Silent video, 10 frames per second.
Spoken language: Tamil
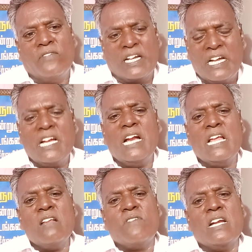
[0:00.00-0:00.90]

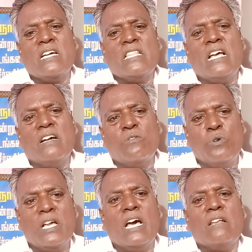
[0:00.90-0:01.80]
வெக்கக்கேடான வாழ்க்கை தான்
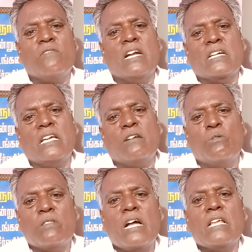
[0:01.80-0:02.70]
குடிகார வாழ்க்கை
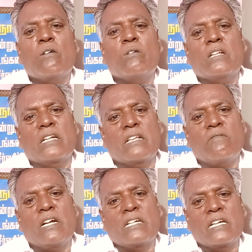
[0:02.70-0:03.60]
கூத்தாடி கொண்டிருக்கிற
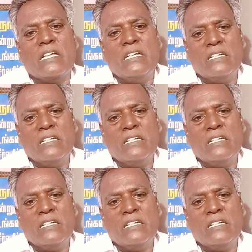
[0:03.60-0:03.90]
வாழ்க்கை